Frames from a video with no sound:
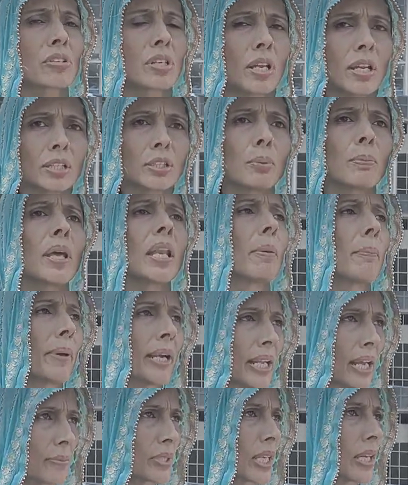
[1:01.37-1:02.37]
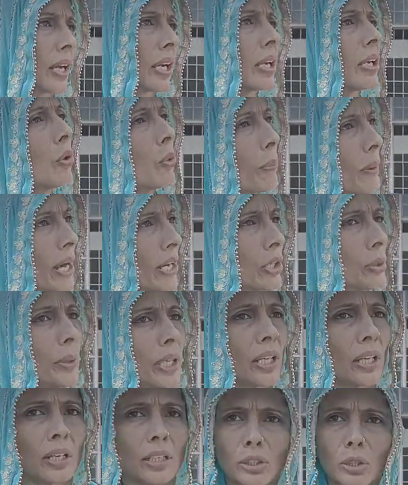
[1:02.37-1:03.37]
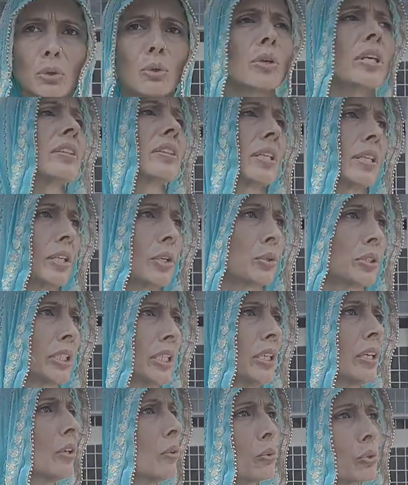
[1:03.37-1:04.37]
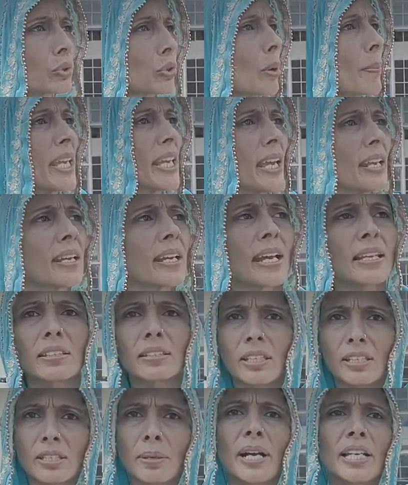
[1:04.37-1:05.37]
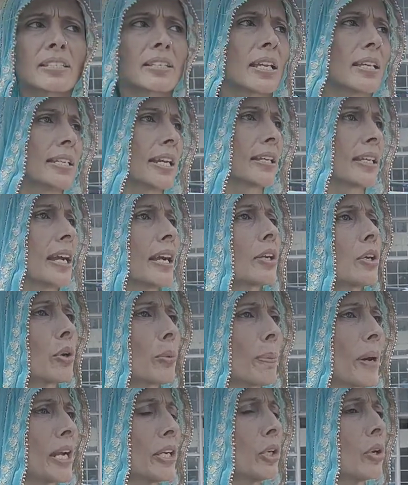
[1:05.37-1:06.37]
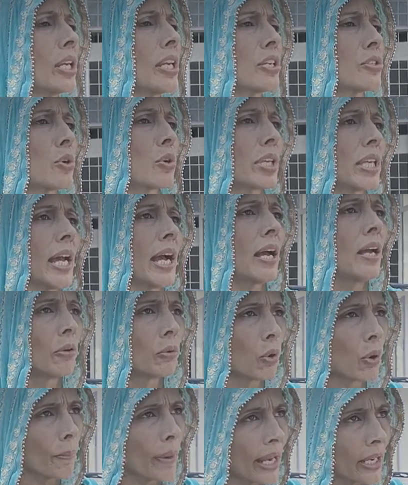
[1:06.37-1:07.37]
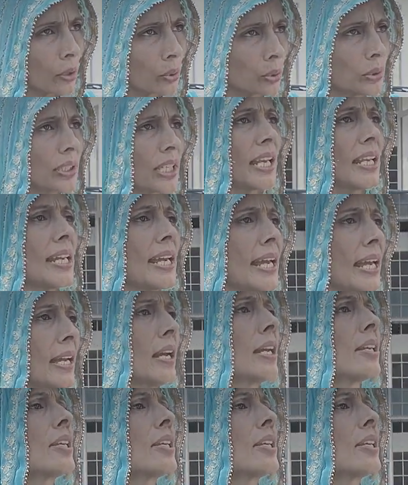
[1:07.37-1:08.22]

और स्ट्रगल तो मैं लंबे टाइम से कर रही हूँ पार्टियों में कर रही थी वो गिनती नहीं होती उसको मैं ये नहीं कह सकती समाज के लिए किया क्योंकि पार्टियों के लिए जो किया वो मैंने खुद के लिए